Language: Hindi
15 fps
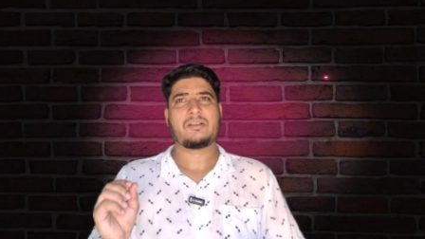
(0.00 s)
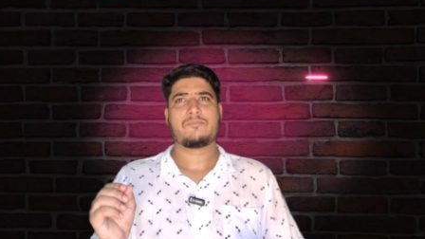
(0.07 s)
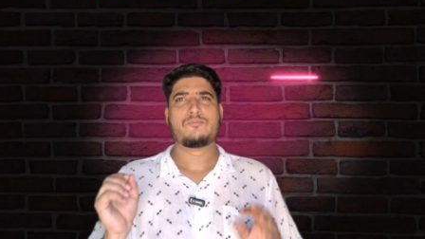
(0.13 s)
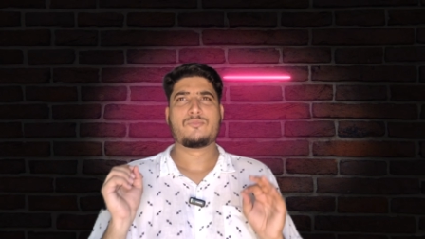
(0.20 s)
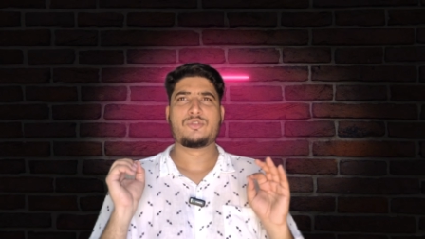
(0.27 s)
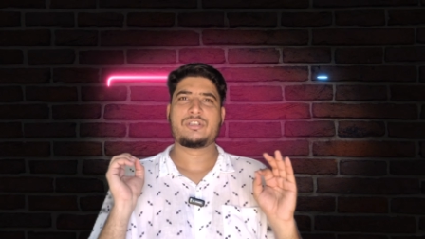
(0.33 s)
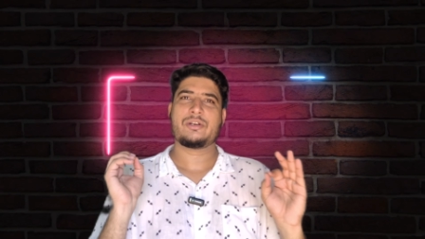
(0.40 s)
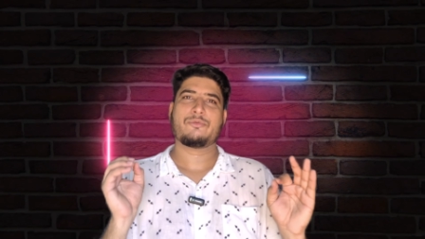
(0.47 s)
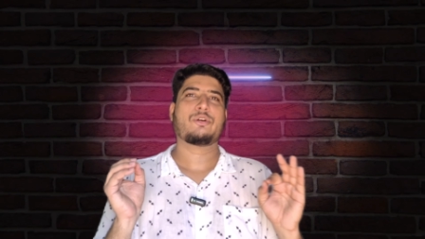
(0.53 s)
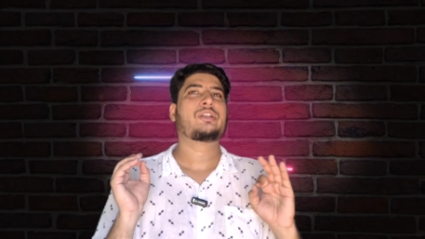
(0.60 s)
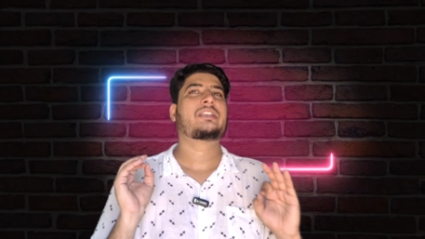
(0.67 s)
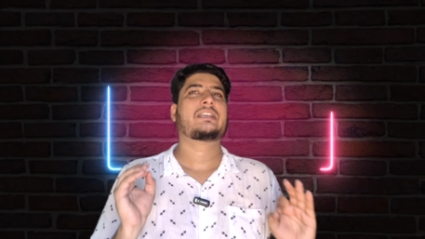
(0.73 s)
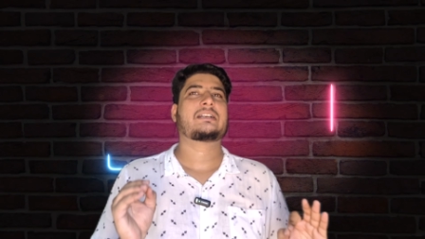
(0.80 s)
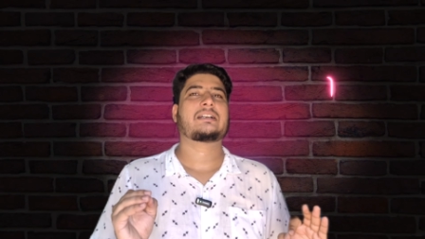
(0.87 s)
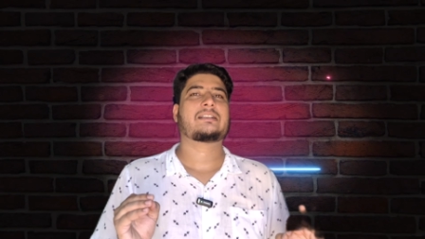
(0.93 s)
बट मुझे
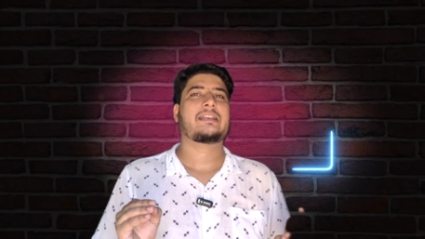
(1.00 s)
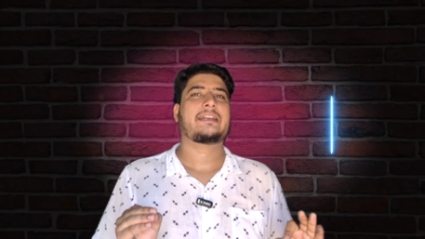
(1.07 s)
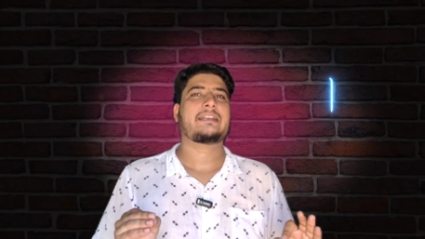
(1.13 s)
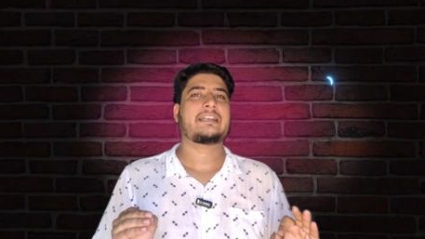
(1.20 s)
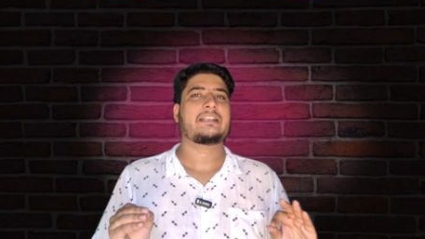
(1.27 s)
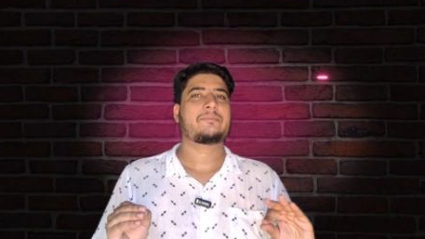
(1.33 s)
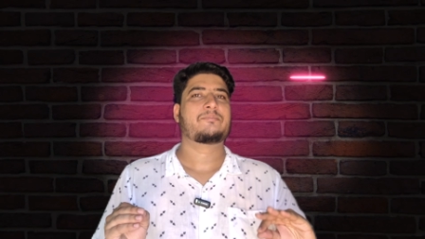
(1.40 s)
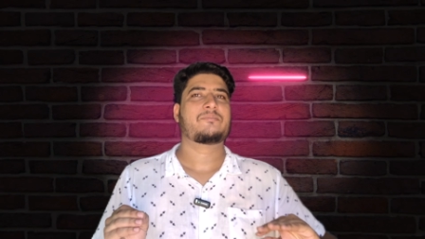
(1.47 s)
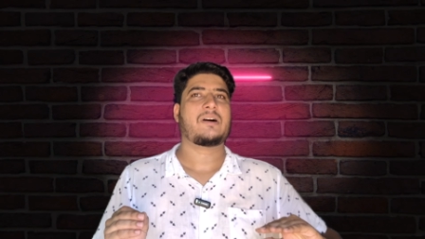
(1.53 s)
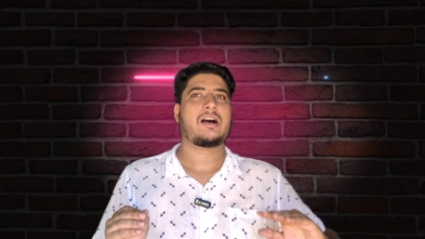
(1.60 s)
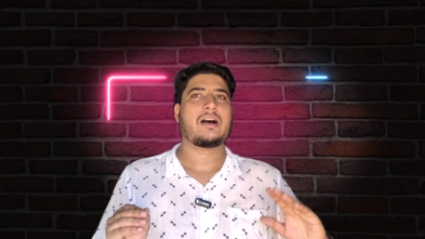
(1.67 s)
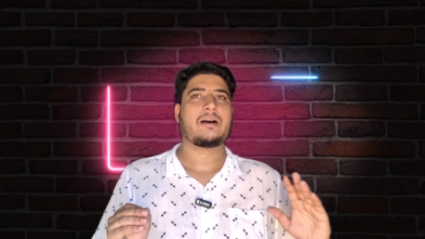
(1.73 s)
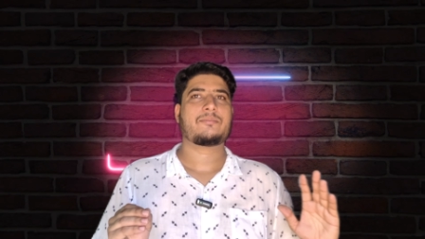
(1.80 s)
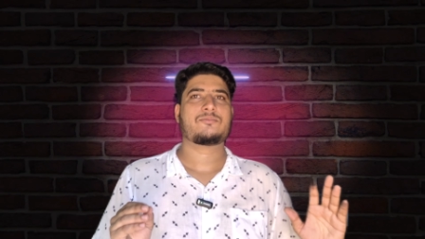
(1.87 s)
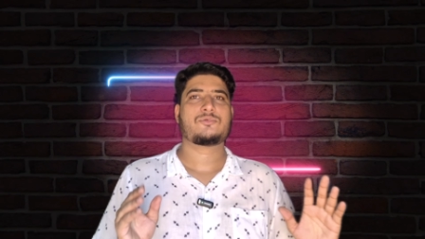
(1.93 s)
वही दिक्कत आएगी यदि
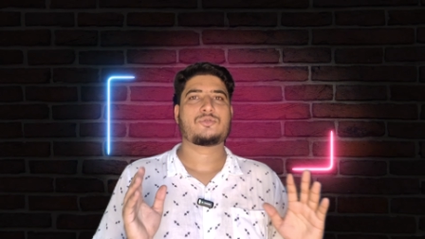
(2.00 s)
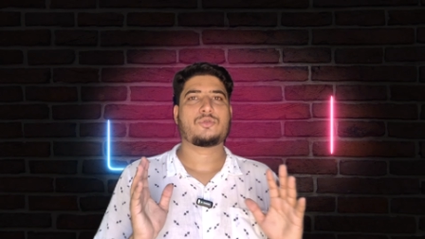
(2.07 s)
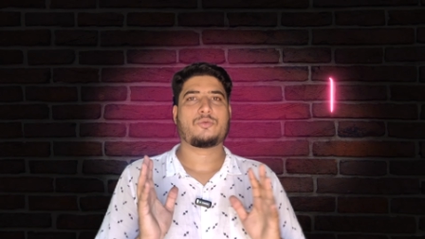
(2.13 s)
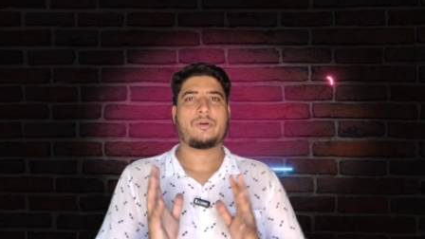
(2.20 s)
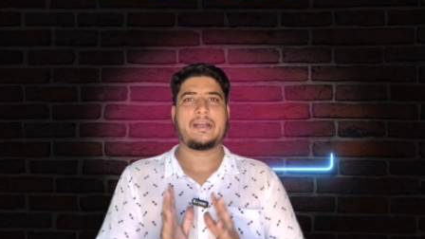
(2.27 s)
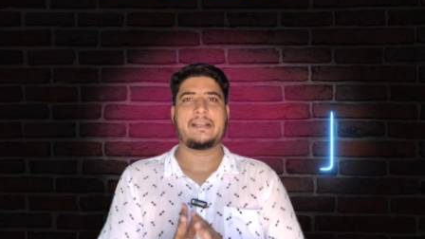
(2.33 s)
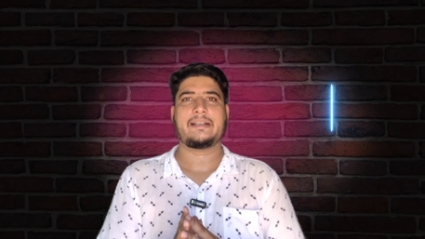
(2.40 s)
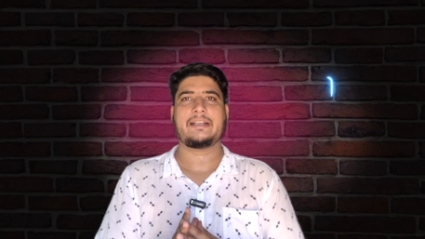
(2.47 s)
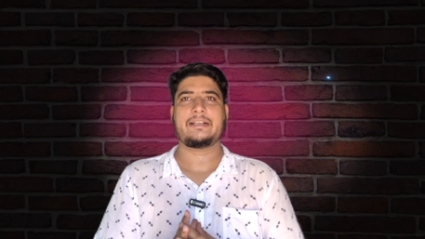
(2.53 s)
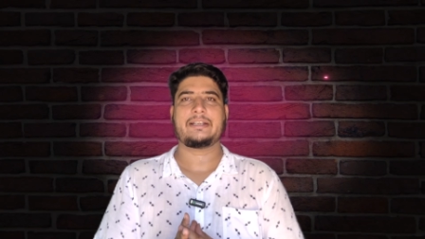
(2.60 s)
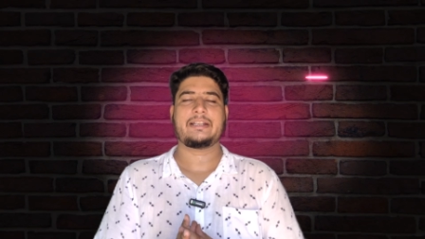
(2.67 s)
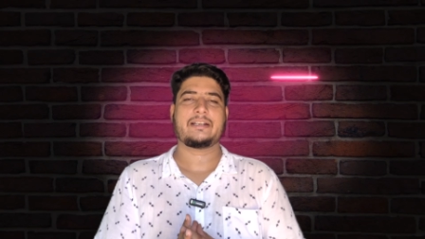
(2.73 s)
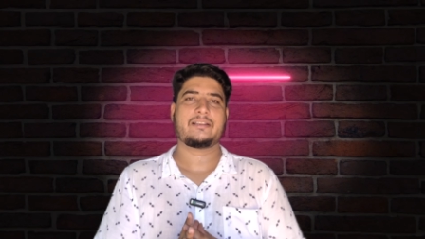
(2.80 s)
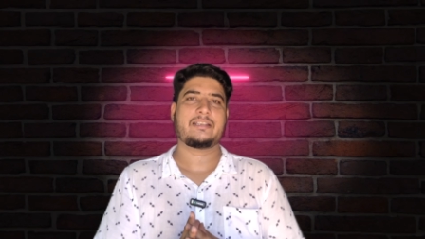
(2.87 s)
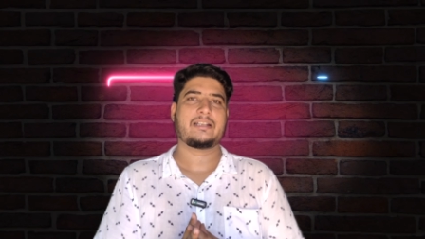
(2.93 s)
आप जो व्हाइट
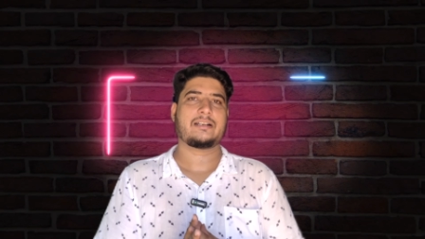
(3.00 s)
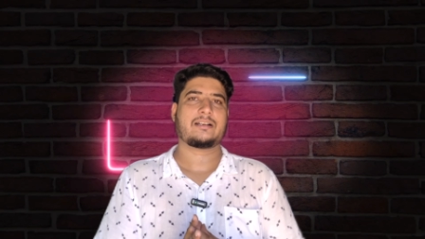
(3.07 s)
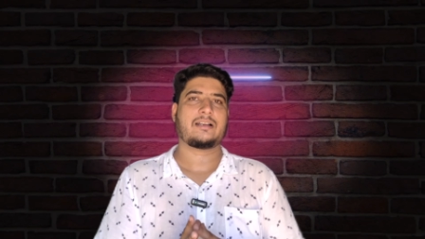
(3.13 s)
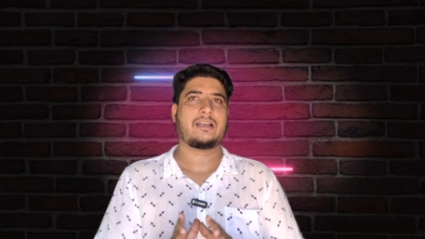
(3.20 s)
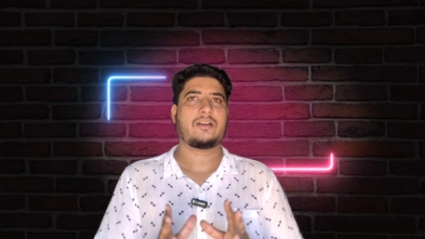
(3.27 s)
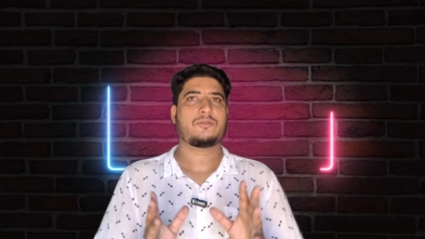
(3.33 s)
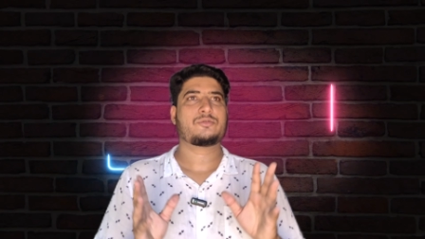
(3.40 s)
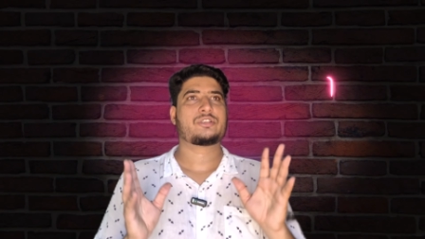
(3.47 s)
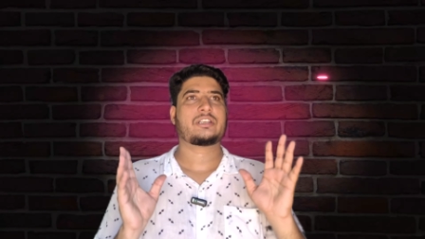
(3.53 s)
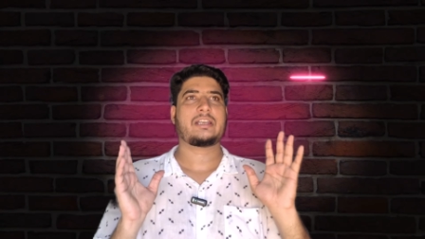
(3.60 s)
इंटीरियर दे रखा है